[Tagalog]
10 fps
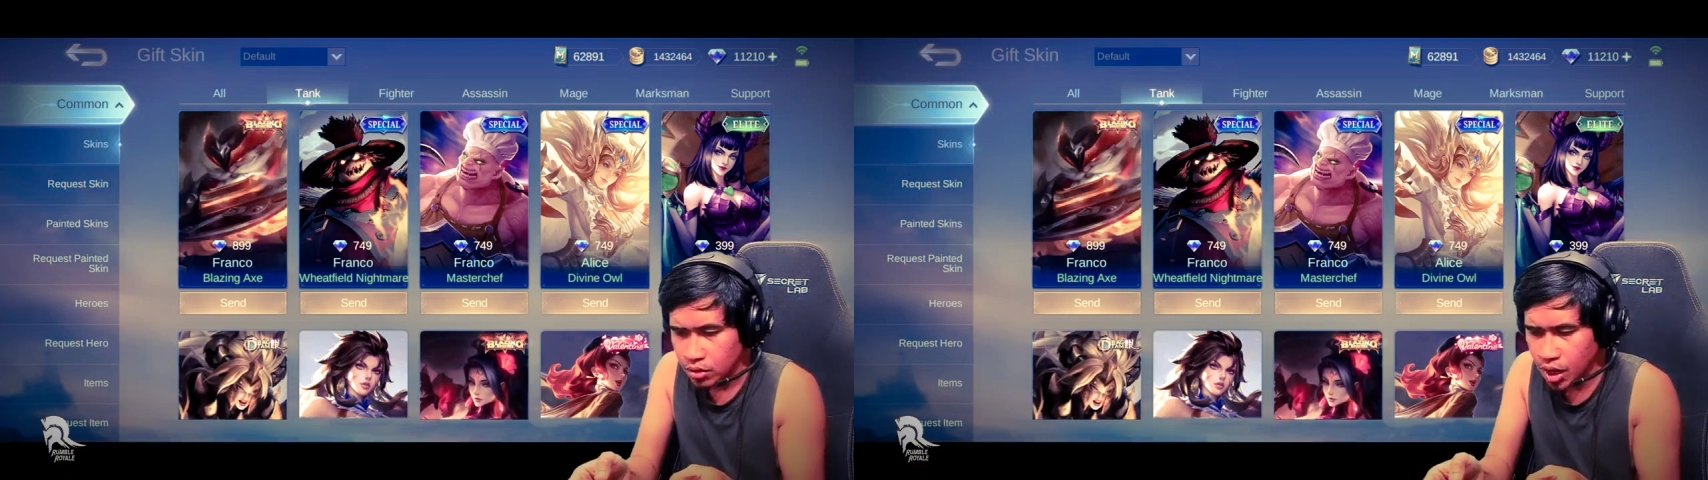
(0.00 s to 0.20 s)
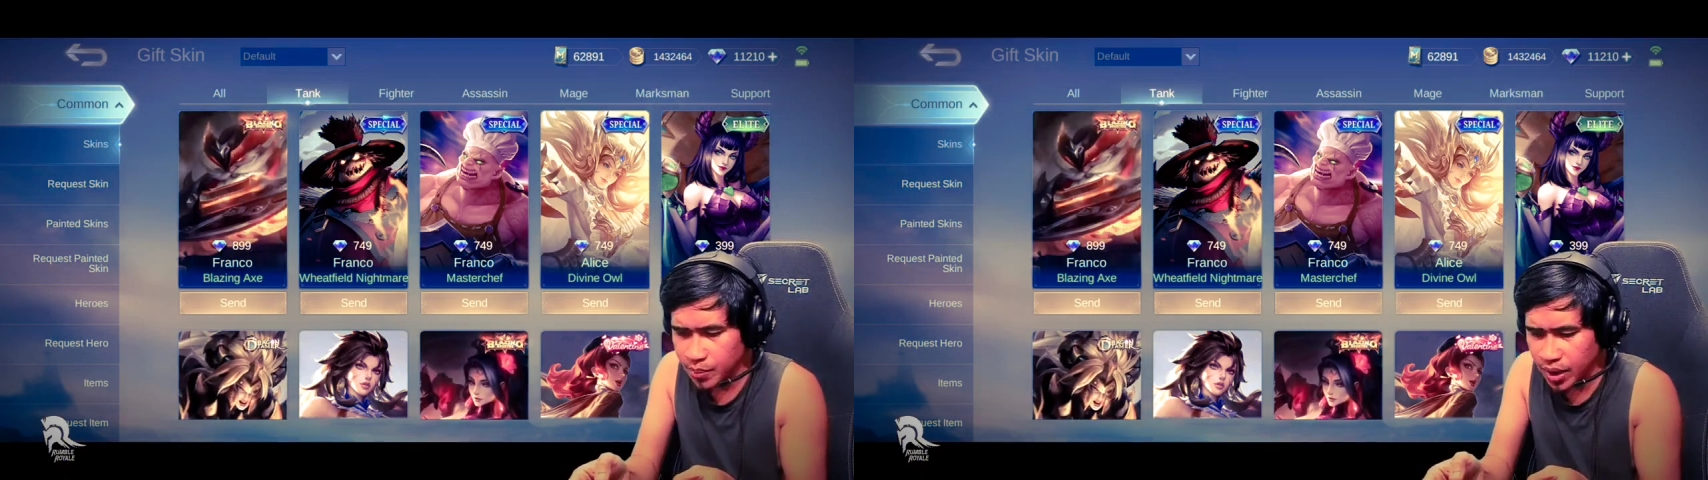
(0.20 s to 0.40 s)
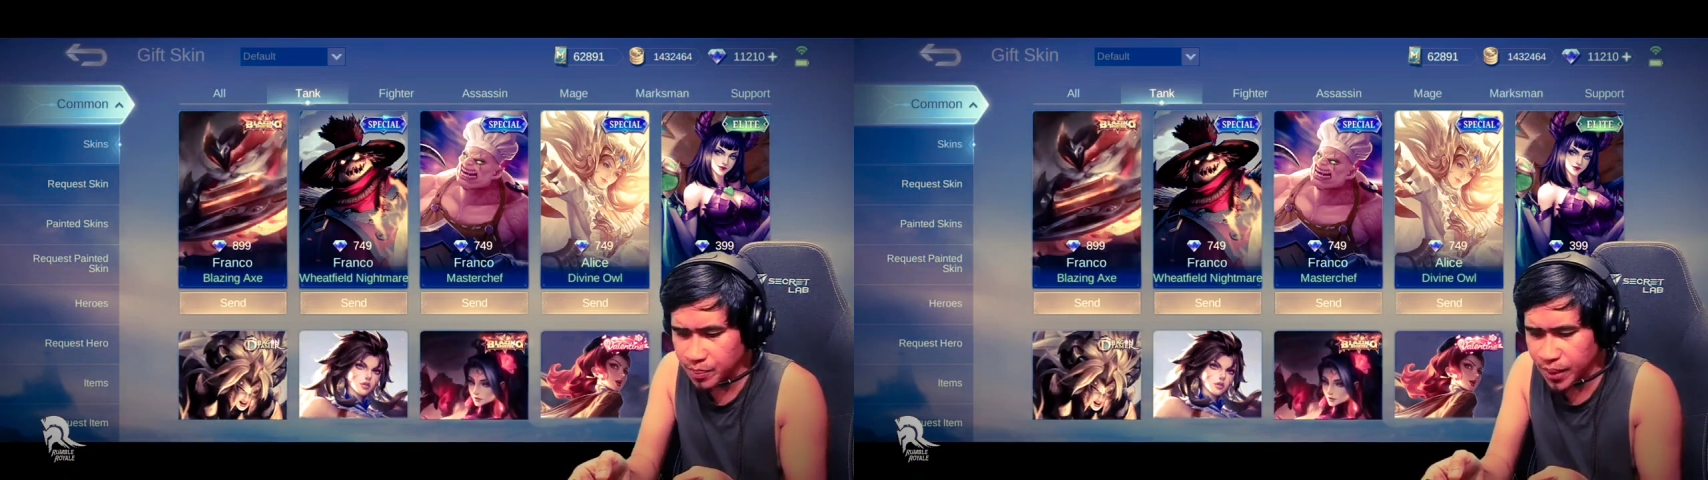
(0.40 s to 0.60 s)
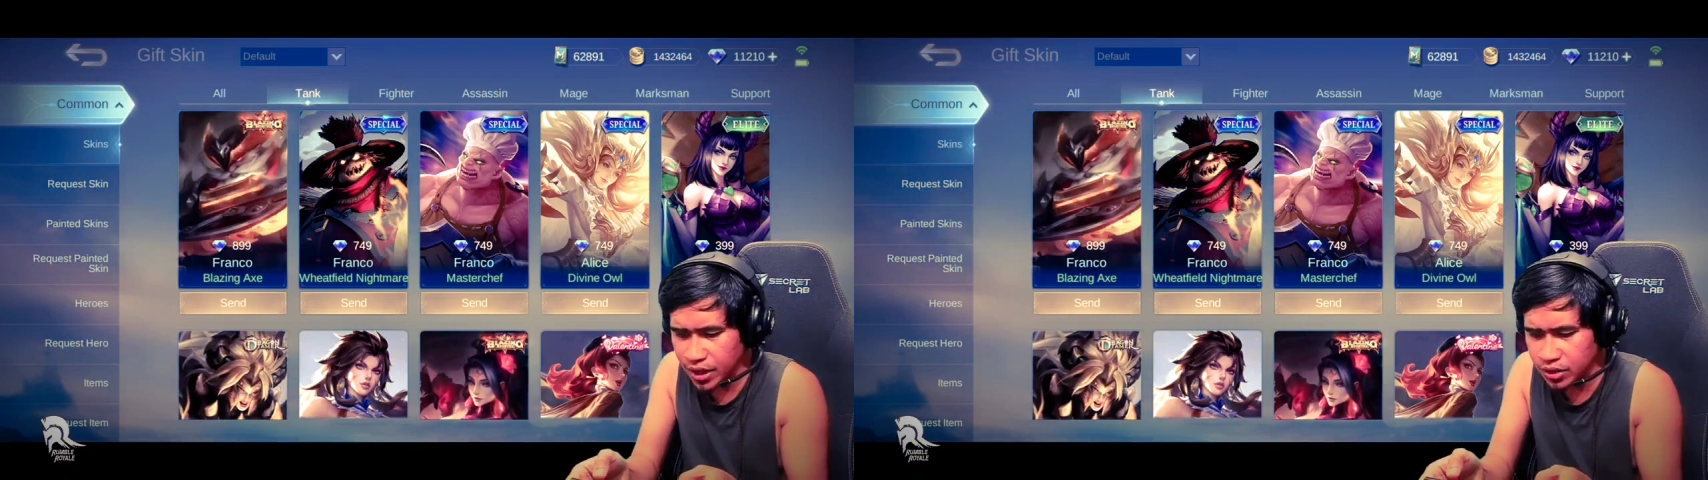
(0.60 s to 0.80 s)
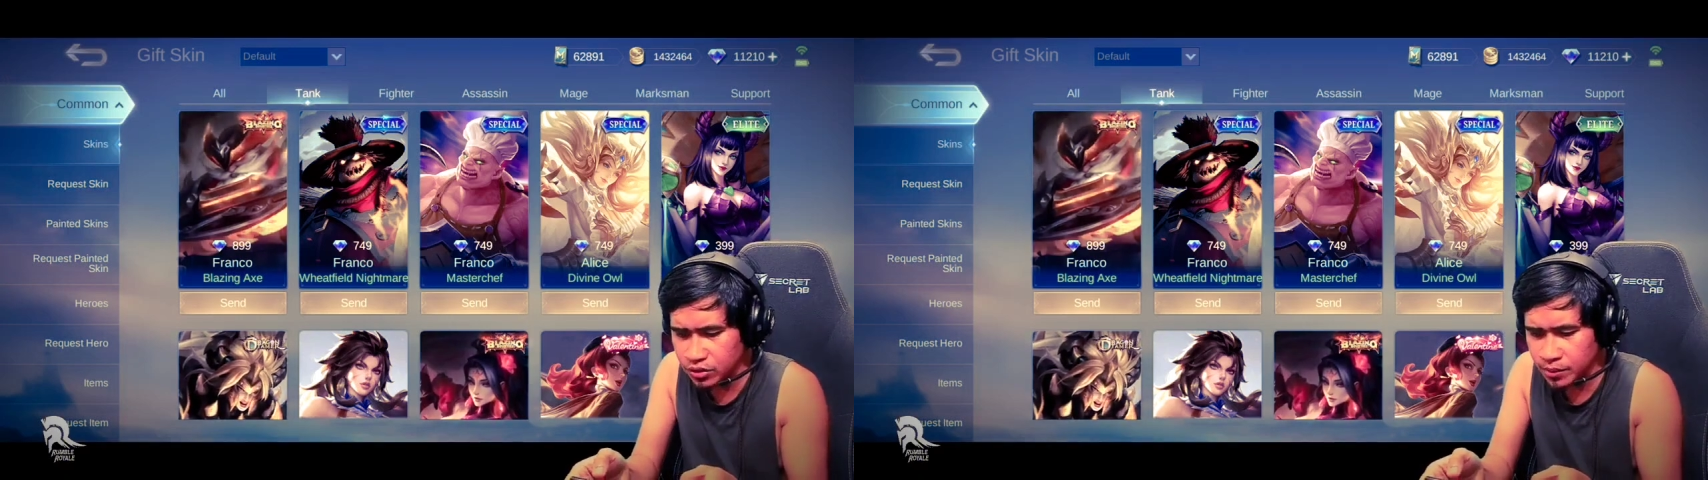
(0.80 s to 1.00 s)

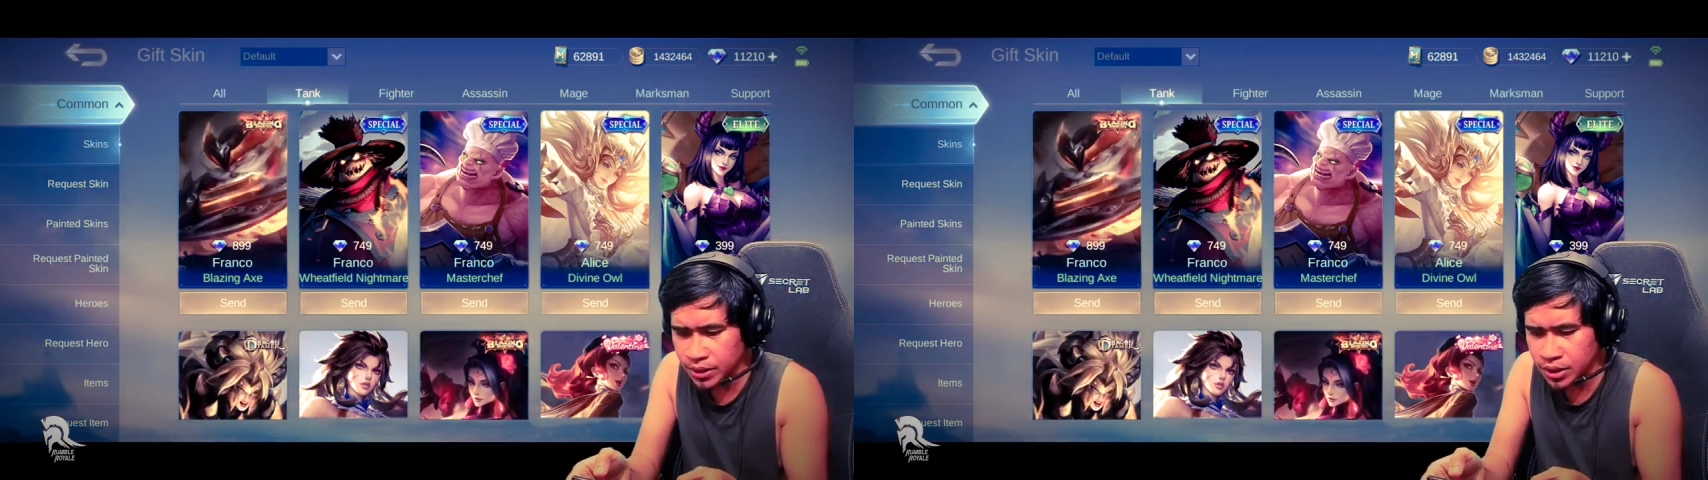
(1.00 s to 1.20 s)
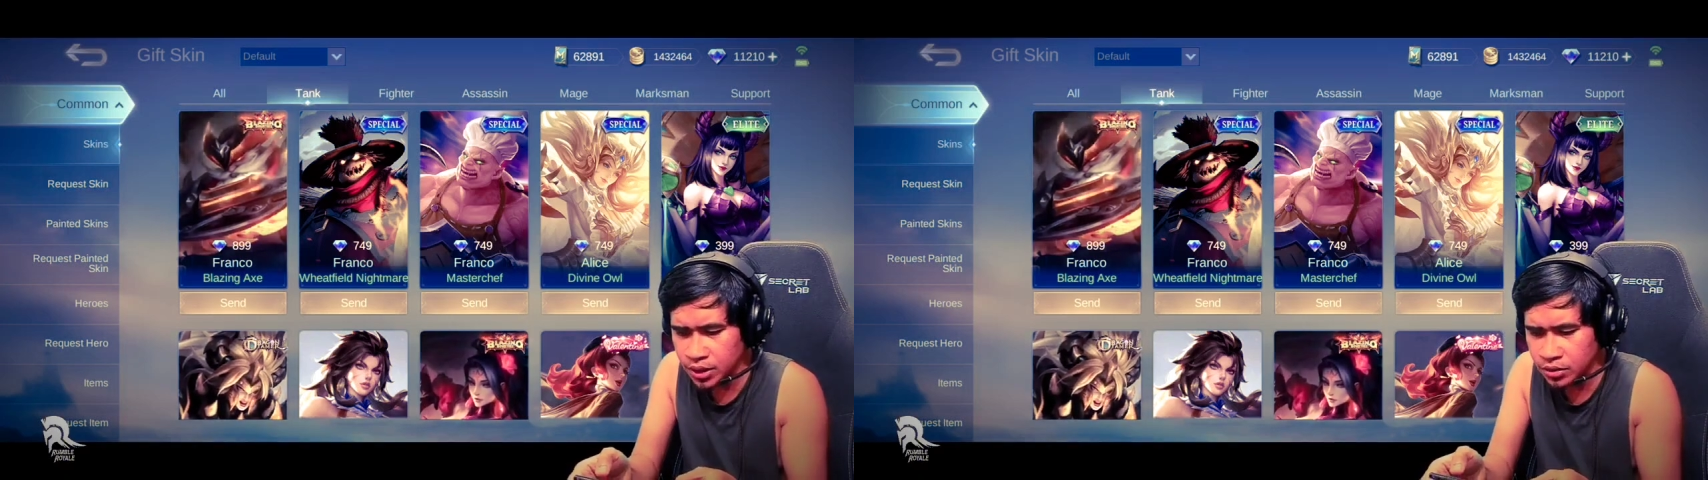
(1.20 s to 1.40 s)
Napaka-pakyo naman